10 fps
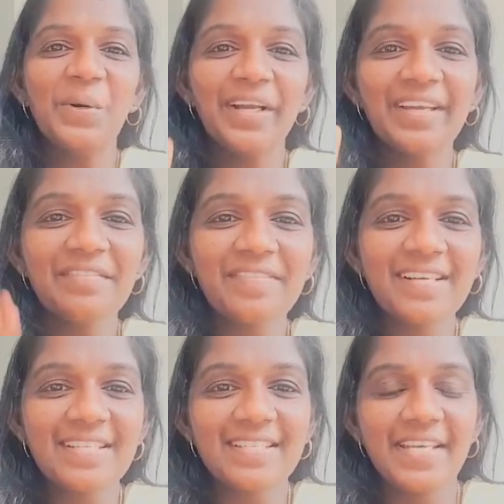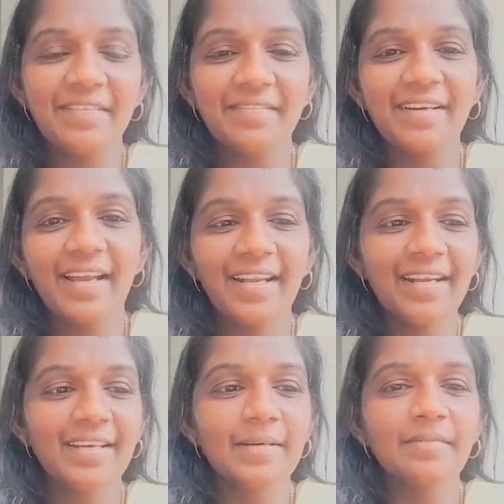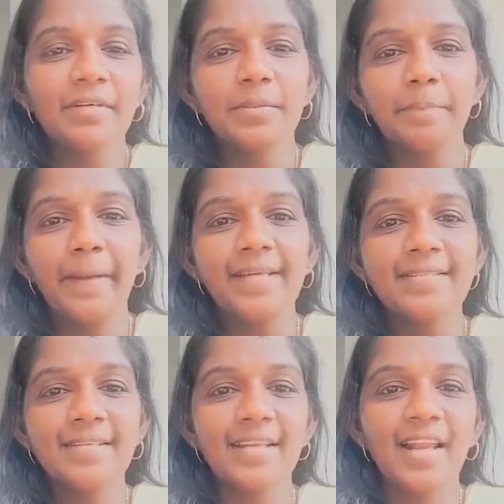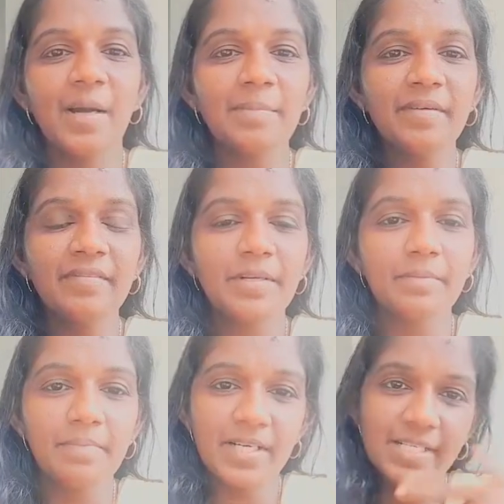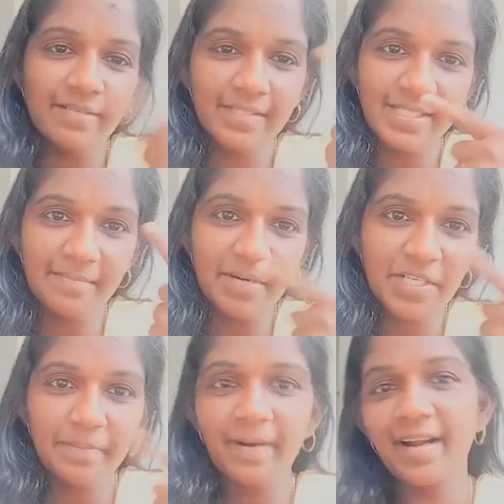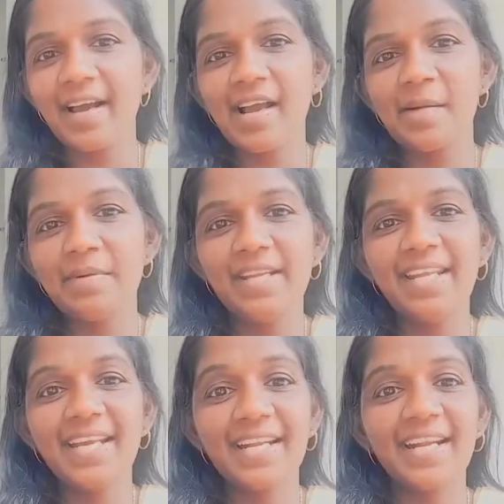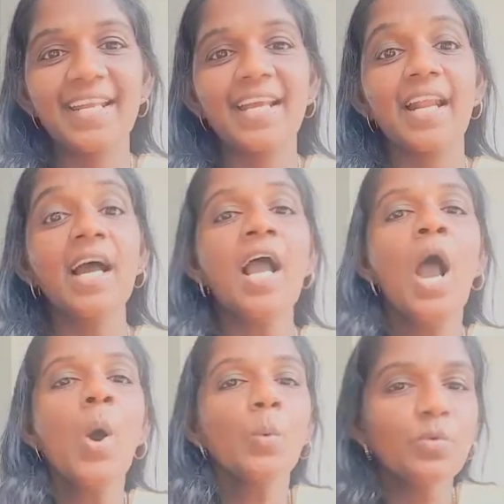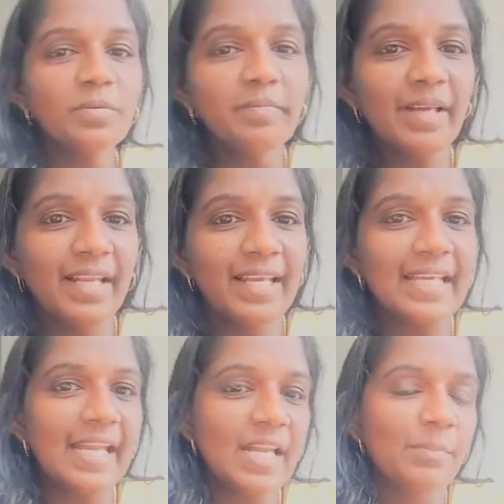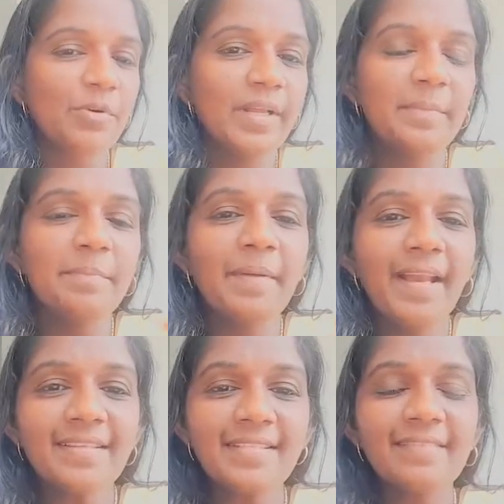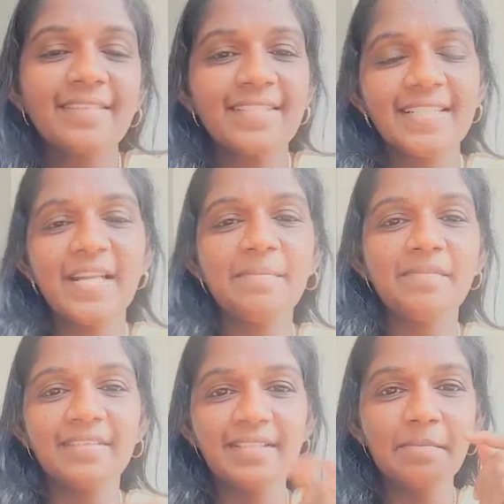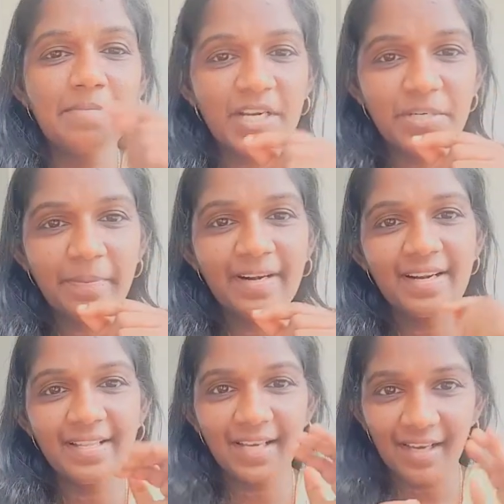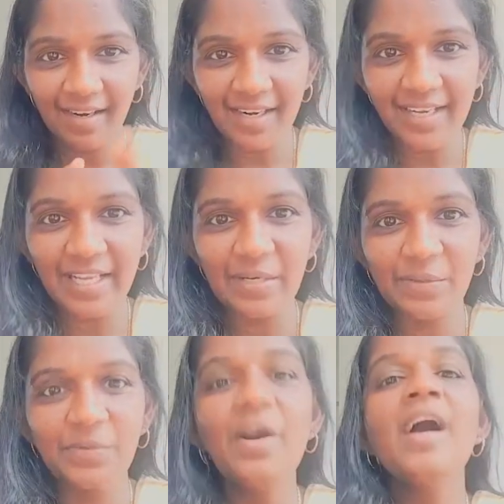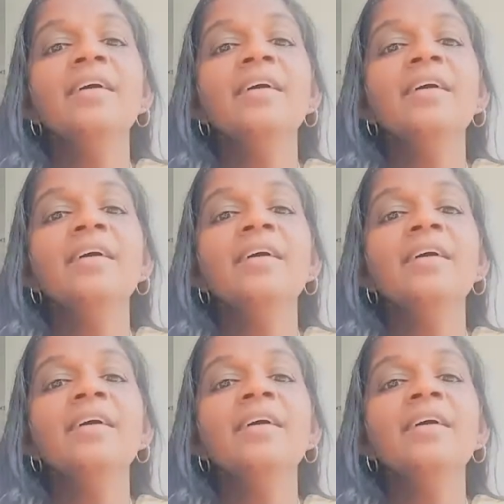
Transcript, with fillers: ஓகே ஃப்ரெண்ட்ஸ் இவங்க என்ன வெறும் பேஸ்ட் இல்லாமல் வெறும் ப்ரெஷ்ஷை வச்சு ப்ரஷ் பண்ணாங்க அப்படின்னு நீங்கள் நினைக்கலாம் உண்மையிலேயே நம்மளுடைய பேஸ்ட்டை வச்சு நம்ம வந்து ப்ரஷ் பண்ணுறதை காட்டிலும்